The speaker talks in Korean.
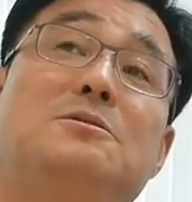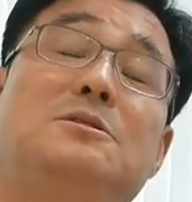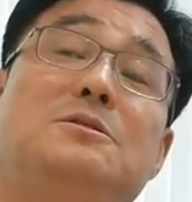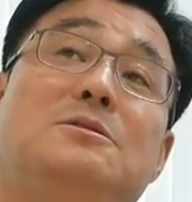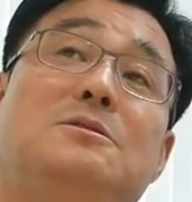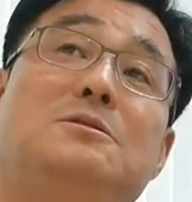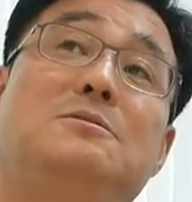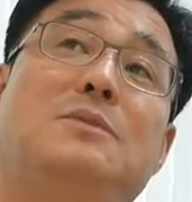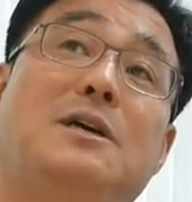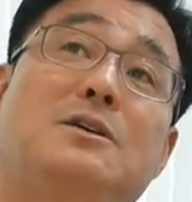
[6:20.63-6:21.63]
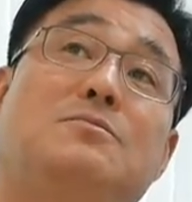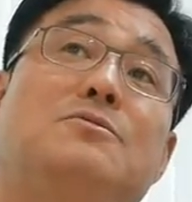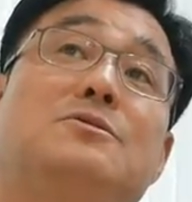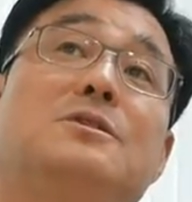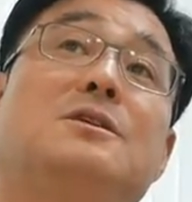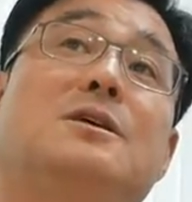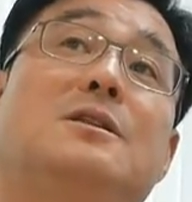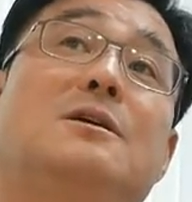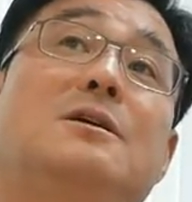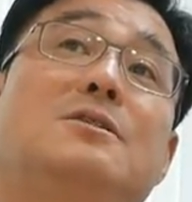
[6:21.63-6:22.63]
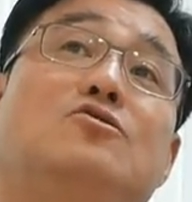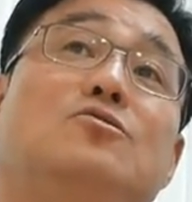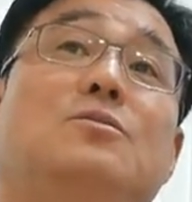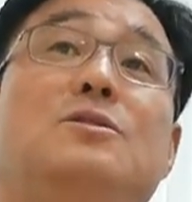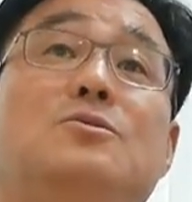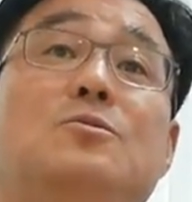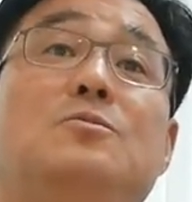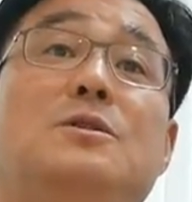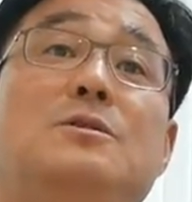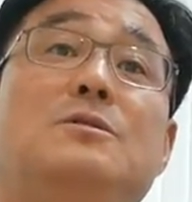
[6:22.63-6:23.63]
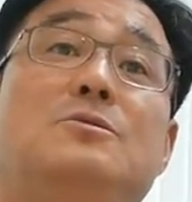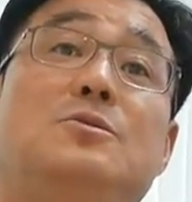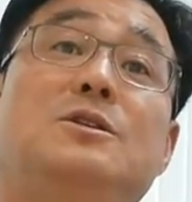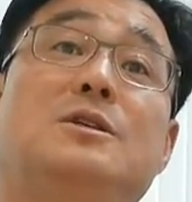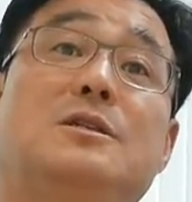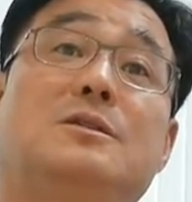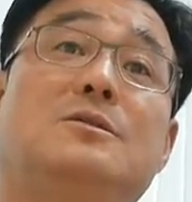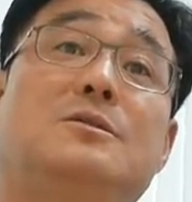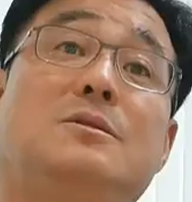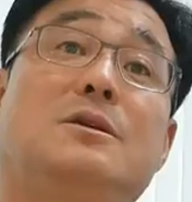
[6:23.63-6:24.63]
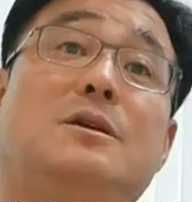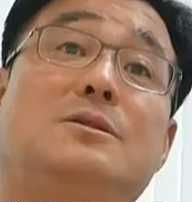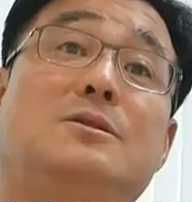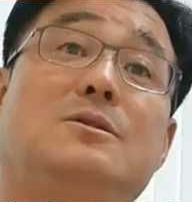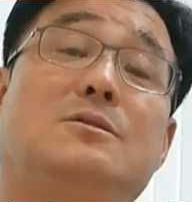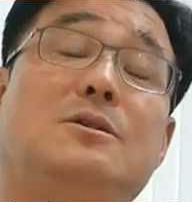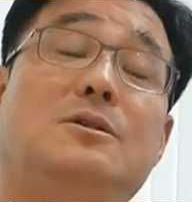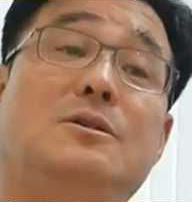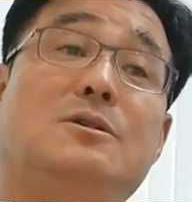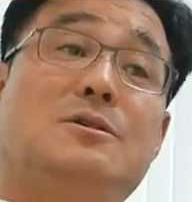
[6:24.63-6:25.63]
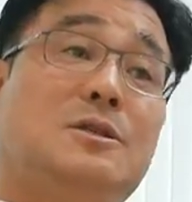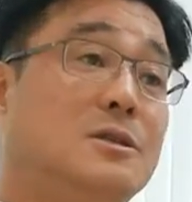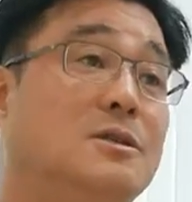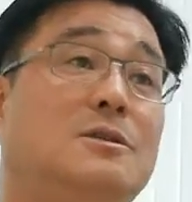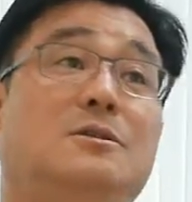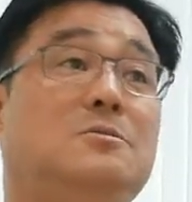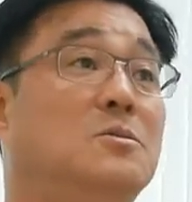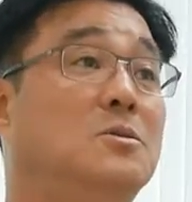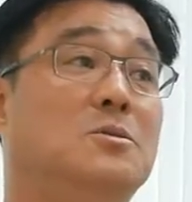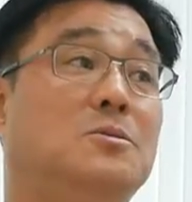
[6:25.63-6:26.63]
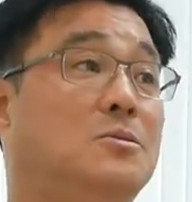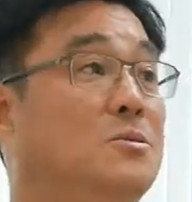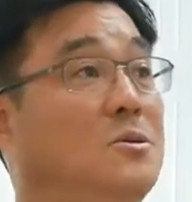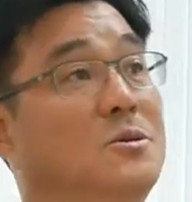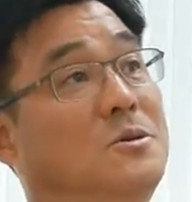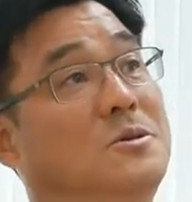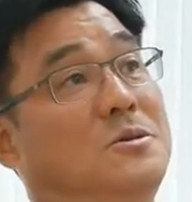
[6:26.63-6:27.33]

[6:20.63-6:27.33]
쓰는 마이크로 프로세서에다가 주변에 조그만 로직 같은 거 이렇게 해서 징크 뭐